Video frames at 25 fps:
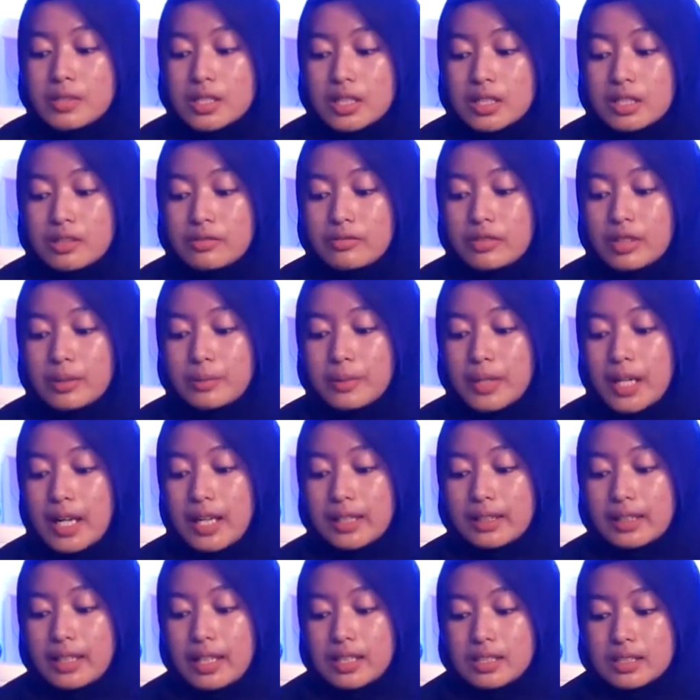bisa di flip ke
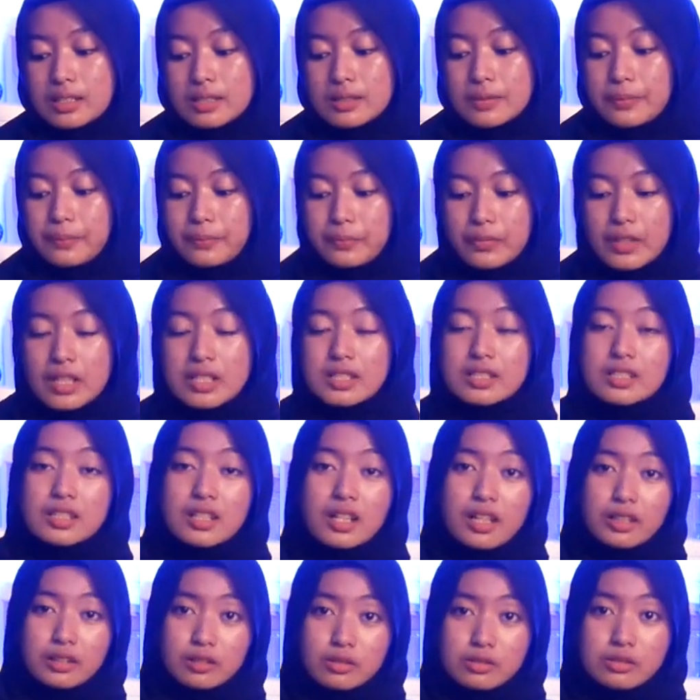atas
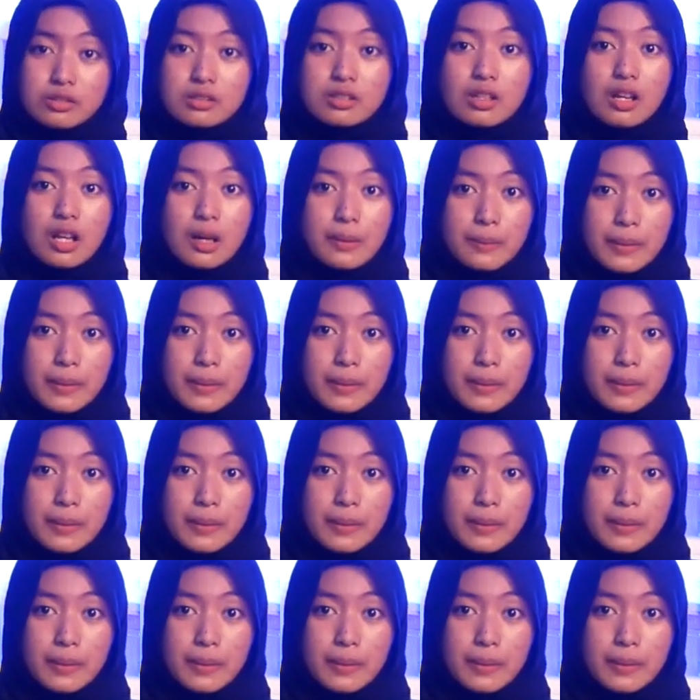180